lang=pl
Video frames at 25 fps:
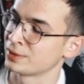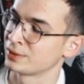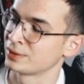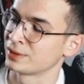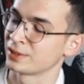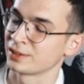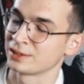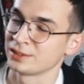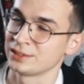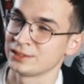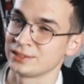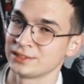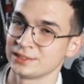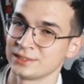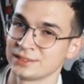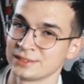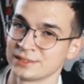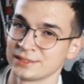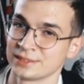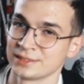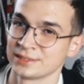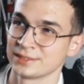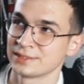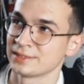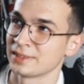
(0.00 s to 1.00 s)
z serii
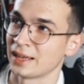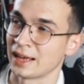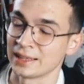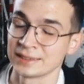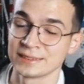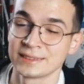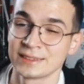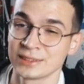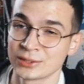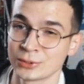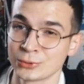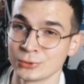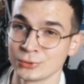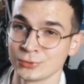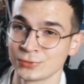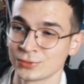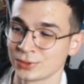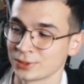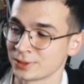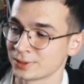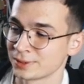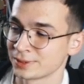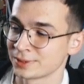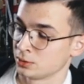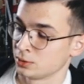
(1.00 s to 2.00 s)
antyków,